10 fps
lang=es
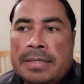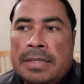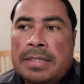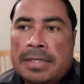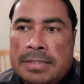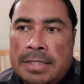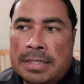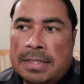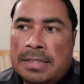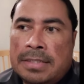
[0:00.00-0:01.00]
Es
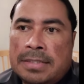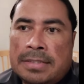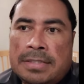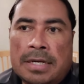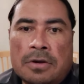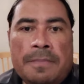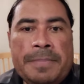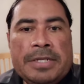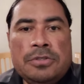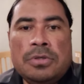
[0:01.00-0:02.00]
decir, si el
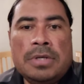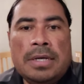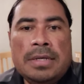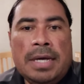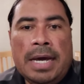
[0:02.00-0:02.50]
compresor